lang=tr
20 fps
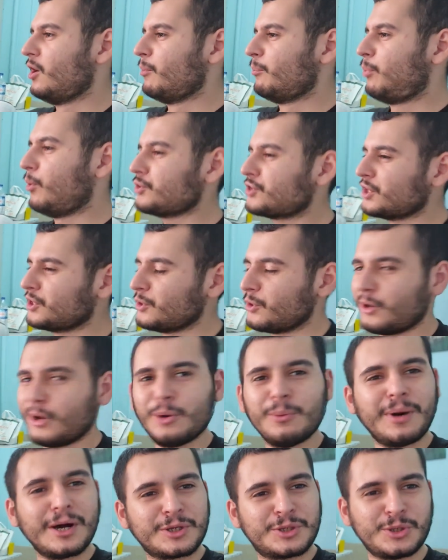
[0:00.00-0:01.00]
Poşete
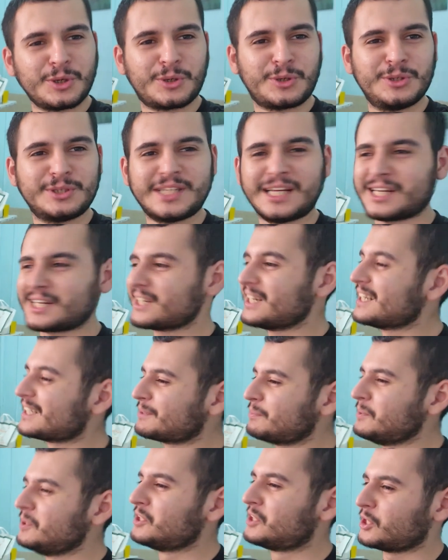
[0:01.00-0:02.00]
koymak çok güzel.
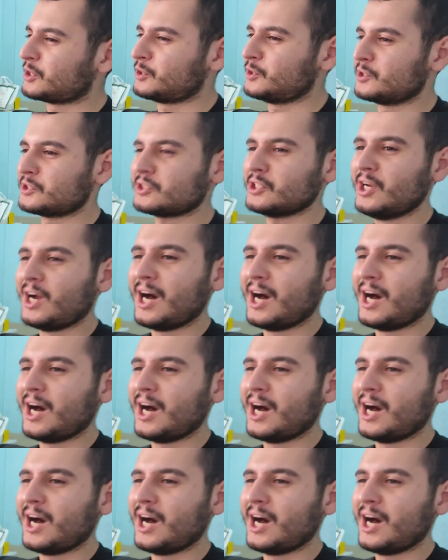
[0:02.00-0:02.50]
Resmini çekiyoruz.